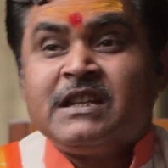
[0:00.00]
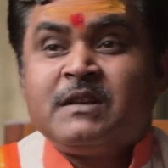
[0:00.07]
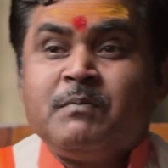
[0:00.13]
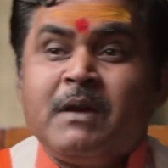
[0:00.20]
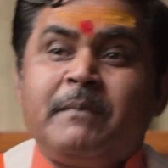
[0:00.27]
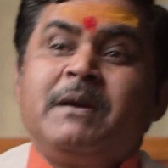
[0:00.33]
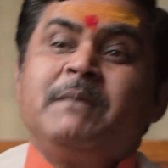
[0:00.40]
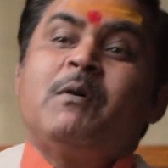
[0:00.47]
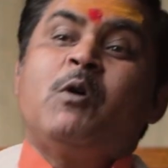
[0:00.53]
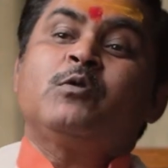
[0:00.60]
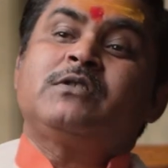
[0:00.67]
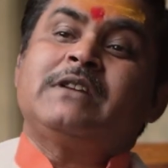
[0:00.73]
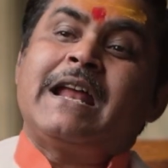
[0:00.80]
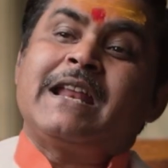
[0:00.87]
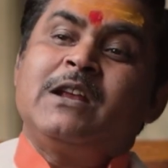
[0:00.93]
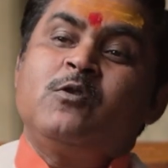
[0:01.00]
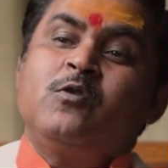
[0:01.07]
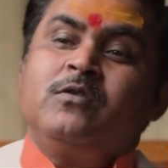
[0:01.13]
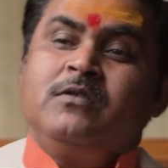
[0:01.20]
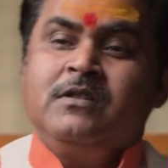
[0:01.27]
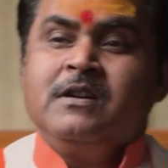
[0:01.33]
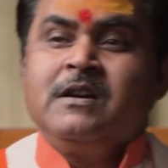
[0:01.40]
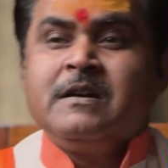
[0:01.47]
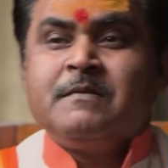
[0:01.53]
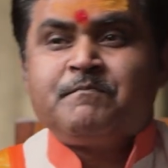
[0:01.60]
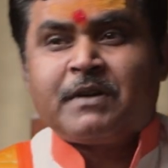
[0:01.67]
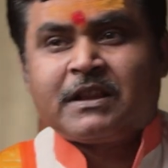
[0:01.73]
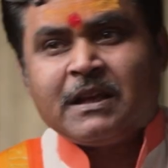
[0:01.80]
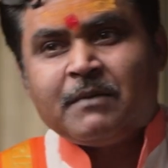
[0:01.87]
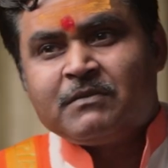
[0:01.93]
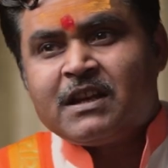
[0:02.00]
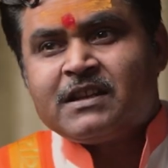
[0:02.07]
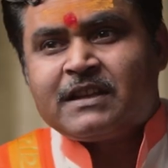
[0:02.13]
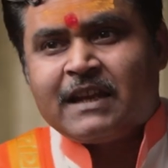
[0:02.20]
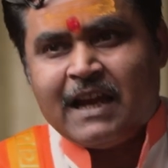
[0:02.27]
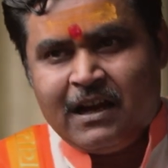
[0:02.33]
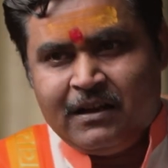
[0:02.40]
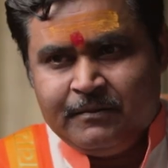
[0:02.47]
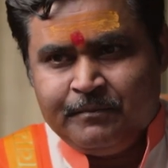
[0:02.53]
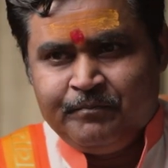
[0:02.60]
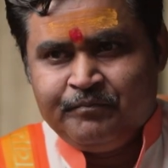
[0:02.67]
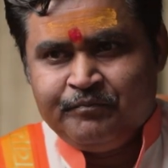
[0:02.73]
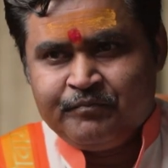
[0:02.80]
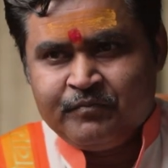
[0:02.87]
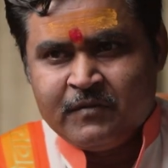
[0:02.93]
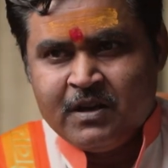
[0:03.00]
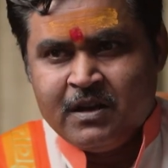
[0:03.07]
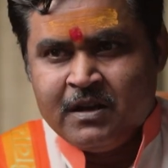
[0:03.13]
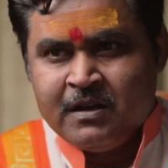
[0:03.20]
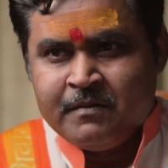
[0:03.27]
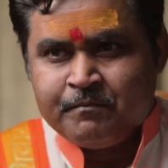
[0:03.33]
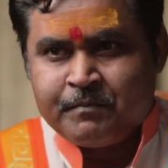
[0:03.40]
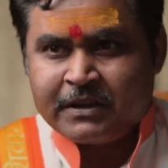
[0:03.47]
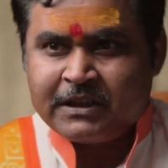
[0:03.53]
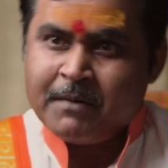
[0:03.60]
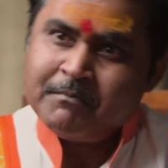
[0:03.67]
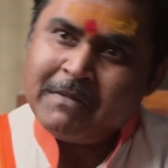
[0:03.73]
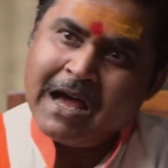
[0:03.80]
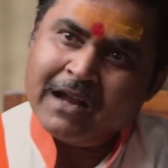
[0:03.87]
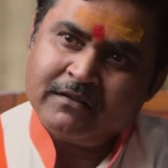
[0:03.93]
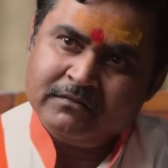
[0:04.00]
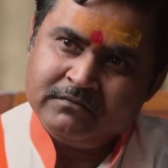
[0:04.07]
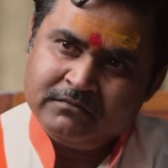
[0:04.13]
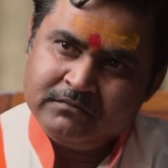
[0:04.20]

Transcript: इसमें भी बहुत सारे लोग प्रथम दृष्टिया प्रथम बार